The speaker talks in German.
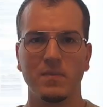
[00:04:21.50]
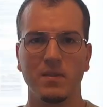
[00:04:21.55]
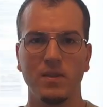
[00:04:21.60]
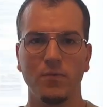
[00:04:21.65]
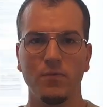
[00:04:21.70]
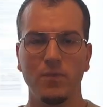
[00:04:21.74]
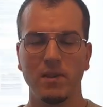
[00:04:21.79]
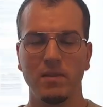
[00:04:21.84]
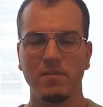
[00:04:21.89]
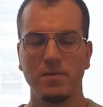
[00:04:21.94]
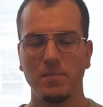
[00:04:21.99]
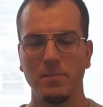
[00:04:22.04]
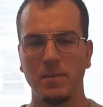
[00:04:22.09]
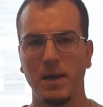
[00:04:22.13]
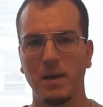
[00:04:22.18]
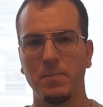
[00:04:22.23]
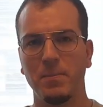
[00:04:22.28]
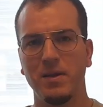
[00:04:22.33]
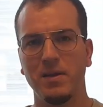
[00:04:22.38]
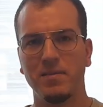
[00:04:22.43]
Die 14
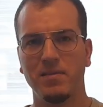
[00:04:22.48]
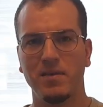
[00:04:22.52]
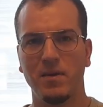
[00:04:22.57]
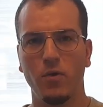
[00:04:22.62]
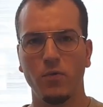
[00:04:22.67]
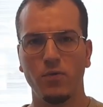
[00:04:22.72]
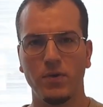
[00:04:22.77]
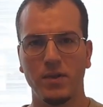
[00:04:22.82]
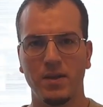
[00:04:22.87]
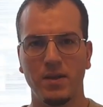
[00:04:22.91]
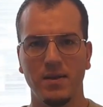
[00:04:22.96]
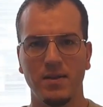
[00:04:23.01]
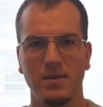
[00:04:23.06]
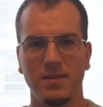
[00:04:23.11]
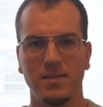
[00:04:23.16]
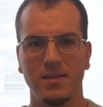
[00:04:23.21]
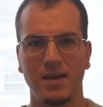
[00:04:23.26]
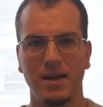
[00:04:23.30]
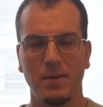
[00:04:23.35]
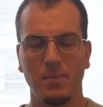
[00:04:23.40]
Merkmale sind aufgeteilt
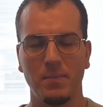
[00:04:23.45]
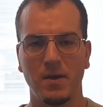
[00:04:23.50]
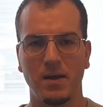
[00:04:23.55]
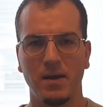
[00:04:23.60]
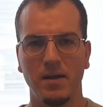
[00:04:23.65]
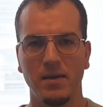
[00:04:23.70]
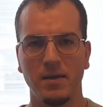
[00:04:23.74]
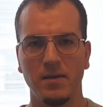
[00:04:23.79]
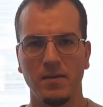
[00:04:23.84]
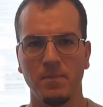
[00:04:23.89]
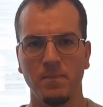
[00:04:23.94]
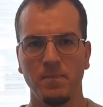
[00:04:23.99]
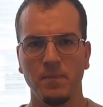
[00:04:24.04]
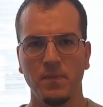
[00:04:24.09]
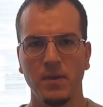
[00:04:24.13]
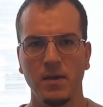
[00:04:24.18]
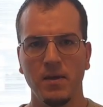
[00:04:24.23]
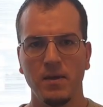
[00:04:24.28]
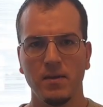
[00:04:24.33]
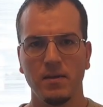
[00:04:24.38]
in drei Bereiche.
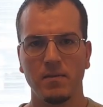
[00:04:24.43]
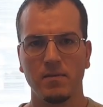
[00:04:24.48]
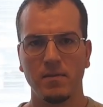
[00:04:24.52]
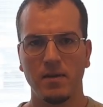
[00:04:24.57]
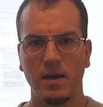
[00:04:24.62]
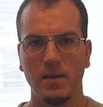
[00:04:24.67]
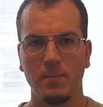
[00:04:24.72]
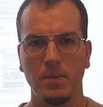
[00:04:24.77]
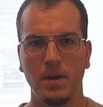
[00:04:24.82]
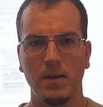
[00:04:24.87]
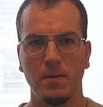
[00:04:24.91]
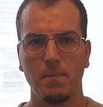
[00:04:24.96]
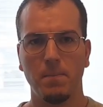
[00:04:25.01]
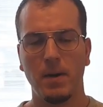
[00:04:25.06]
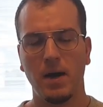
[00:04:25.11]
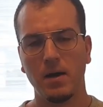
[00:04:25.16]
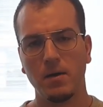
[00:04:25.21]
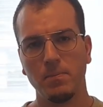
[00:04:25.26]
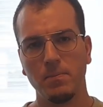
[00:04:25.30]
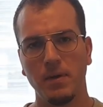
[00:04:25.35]
Das sind einmal
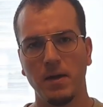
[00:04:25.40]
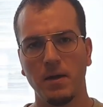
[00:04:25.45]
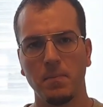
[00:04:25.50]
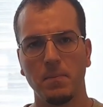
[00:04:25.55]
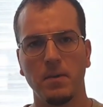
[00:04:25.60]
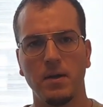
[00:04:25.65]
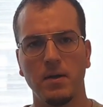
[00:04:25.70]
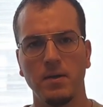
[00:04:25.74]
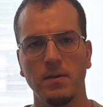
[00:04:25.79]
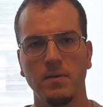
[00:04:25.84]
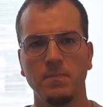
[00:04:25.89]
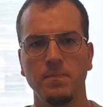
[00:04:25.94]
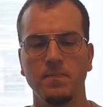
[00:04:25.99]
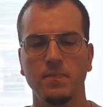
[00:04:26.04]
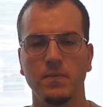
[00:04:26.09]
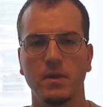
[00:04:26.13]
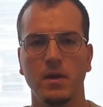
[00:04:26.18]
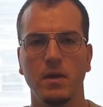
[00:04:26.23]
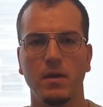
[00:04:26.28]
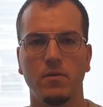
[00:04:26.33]
Marktmerkmale,
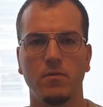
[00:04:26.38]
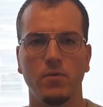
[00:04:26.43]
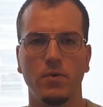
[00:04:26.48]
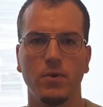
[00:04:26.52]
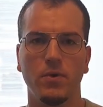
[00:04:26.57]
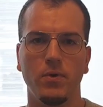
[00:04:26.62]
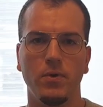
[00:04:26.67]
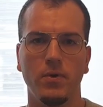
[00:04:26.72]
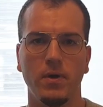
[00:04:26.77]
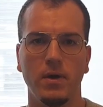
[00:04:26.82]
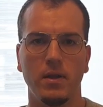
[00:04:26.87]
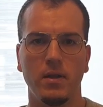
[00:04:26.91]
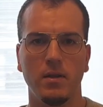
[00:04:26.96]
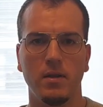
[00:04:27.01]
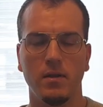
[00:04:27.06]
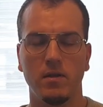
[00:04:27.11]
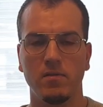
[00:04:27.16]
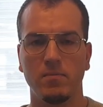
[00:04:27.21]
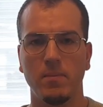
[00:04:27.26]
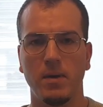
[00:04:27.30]
dazu gehören
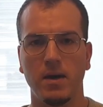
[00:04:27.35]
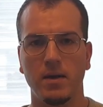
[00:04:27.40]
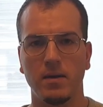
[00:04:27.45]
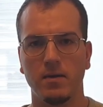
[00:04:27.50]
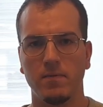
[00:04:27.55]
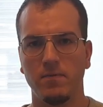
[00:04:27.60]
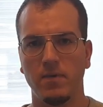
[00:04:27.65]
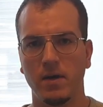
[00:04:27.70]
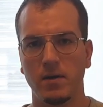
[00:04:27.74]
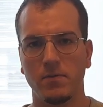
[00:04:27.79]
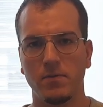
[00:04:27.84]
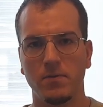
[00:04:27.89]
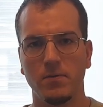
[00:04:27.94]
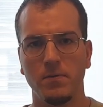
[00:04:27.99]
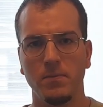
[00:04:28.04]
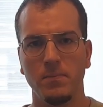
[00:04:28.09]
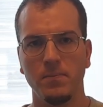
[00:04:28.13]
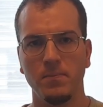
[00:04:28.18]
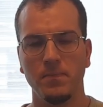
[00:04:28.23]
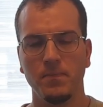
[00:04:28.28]
das
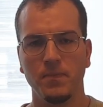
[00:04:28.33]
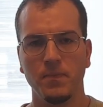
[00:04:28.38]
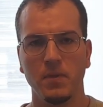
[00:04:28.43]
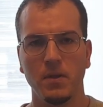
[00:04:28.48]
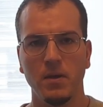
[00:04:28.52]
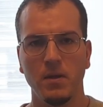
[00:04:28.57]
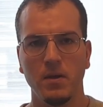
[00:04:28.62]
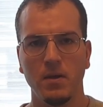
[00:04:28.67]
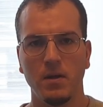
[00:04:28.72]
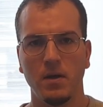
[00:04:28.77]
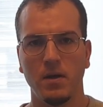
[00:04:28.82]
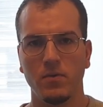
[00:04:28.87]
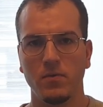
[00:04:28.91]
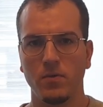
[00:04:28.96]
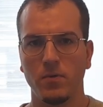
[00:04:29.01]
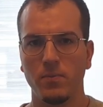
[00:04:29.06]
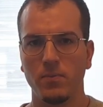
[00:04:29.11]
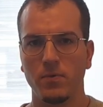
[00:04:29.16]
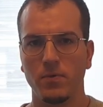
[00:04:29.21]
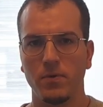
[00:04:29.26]
Marktwachstum.
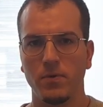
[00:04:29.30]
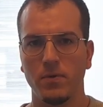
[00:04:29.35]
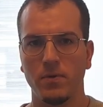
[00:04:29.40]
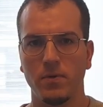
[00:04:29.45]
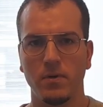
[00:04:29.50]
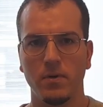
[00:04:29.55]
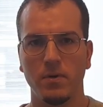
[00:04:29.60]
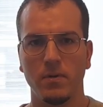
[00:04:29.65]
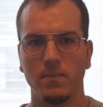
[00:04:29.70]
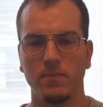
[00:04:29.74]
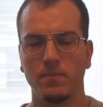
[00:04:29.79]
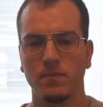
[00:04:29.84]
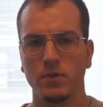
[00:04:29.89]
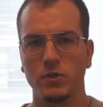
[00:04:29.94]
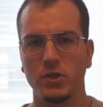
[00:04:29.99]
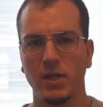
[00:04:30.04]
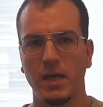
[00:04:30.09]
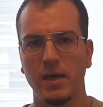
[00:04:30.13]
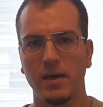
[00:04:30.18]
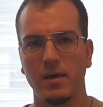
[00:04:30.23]
Also umso
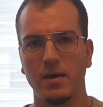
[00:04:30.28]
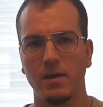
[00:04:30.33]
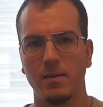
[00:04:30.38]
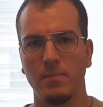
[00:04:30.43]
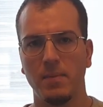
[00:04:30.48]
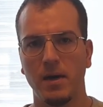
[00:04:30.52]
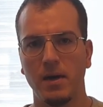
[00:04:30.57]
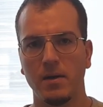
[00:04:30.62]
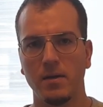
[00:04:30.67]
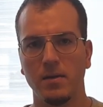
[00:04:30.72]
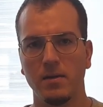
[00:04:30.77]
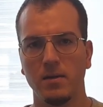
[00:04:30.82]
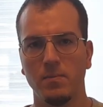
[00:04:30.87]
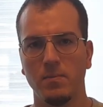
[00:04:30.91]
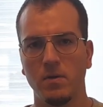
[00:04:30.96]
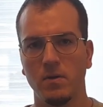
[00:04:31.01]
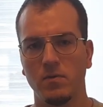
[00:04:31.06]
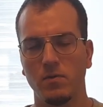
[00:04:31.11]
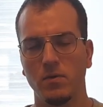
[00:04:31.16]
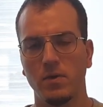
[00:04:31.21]
stärker der Markt, in dem
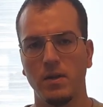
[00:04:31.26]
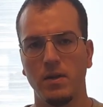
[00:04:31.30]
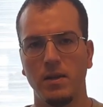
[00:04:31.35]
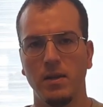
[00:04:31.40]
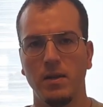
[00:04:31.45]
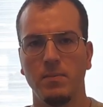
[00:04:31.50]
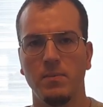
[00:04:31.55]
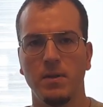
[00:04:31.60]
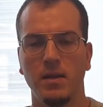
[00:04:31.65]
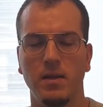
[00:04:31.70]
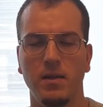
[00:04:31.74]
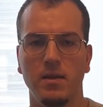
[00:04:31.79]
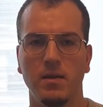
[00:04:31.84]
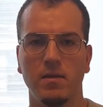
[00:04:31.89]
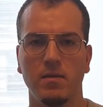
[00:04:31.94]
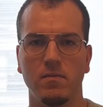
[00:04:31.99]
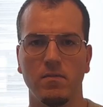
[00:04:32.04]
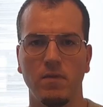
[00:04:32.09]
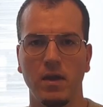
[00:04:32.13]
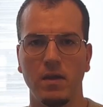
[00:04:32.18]
das Unternehmen tätig
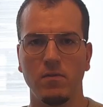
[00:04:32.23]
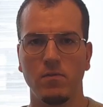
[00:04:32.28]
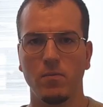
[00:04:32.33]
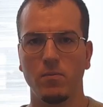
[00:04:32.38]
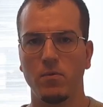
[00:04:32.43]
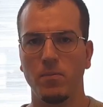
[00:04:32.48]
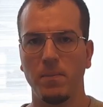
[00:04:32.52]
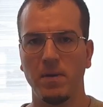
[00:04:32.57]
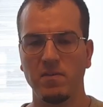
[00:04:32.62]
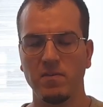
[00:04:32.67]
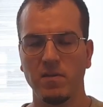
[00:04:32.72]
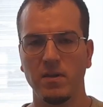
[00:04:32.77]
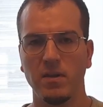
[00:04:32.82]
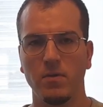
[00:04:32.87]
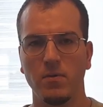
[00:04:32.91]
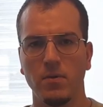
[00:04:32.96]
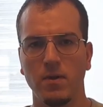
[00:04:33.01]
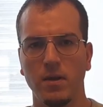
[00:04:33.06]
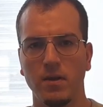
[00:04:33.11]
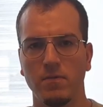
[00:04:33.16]
ist, wächst, umso besser
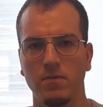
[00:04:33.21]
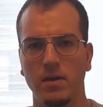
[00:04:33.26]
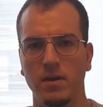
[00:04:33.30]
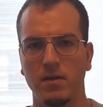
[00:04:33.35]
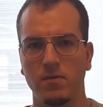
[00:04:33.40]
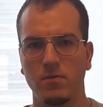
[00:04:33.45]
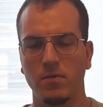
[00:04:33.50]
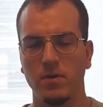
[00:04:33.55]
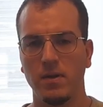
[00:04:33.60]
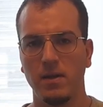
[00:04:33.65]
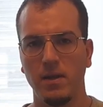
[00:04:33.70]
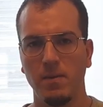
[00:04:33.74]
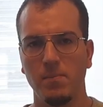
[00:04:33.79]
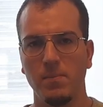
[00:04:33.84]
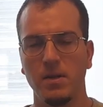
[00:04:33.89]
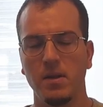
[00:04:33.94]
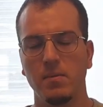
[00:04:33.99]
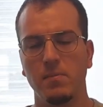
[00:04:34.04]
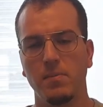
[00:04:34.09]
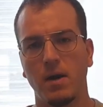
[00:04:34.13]
natürlich, weil das Unternehmen
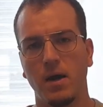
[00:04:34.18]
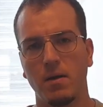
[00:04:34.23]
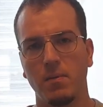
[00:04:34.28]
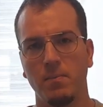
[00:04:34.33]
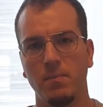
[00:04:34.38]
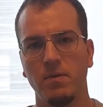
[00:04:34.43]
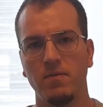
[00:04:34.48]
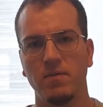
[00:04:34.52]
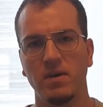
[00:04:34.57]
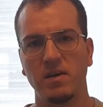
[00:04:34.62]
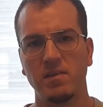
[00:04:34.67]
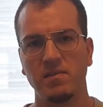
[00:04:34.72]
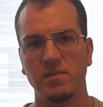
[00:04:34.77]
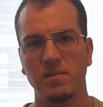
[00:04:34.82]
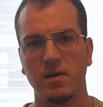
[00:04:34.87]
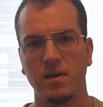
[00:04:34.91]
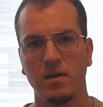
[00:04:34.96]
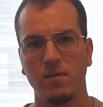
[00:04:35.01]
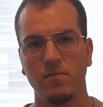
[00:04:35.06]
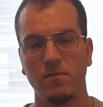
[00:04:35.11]
mit dem Markt
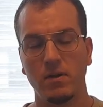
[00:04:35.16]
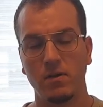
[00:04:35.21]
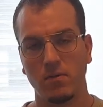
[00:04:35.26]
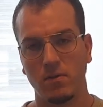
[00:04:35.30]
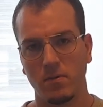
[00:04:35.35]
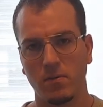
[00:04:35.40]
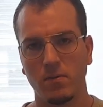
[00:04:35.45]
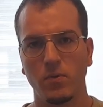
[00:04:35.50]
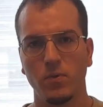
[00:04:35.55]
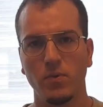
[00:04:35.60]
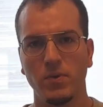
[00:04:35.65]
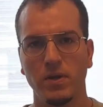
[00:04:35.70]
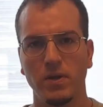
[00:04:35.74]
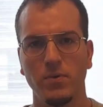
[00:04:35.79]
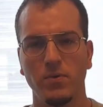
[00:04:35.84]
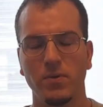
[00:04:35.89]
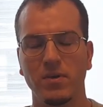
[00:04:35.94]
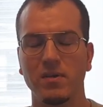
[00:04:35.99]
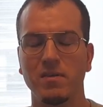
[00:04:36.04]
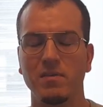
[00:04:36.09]
mitwachsen kann, wenn es gut
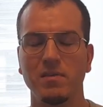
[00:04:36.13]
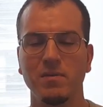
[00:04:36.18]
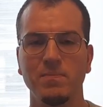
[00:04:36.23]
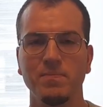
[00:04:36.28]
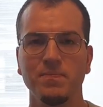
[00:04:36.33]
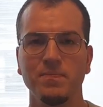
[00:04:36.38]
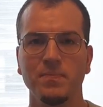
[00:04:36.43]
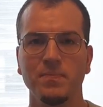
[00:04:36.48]
genug ist.